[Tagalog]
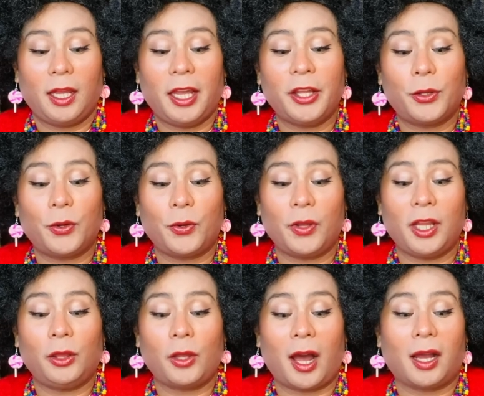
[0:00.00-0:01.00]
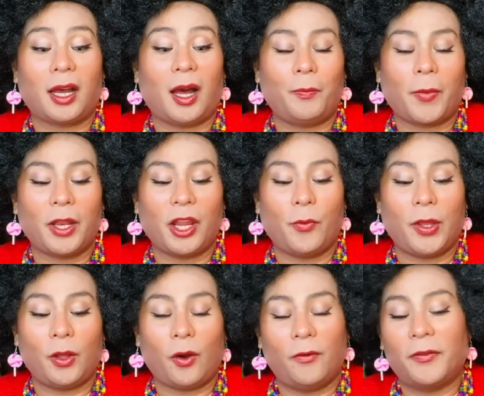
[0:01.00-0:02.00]
It grew into a company
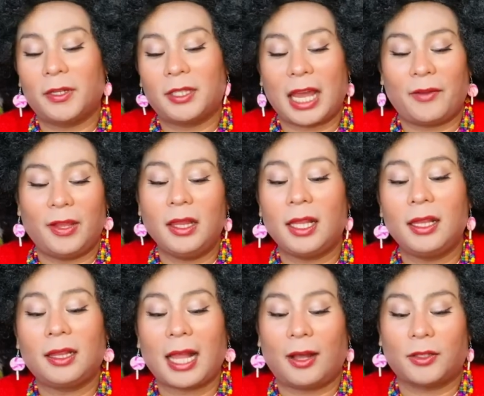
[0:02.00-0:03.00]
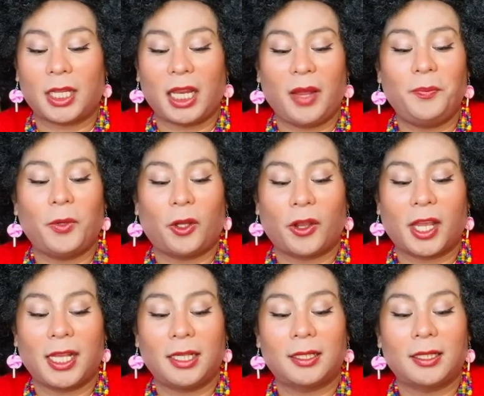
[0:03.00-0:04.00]
with over 17,000
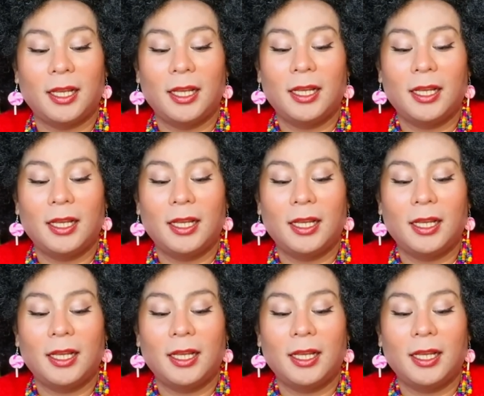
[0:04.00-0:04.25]
employees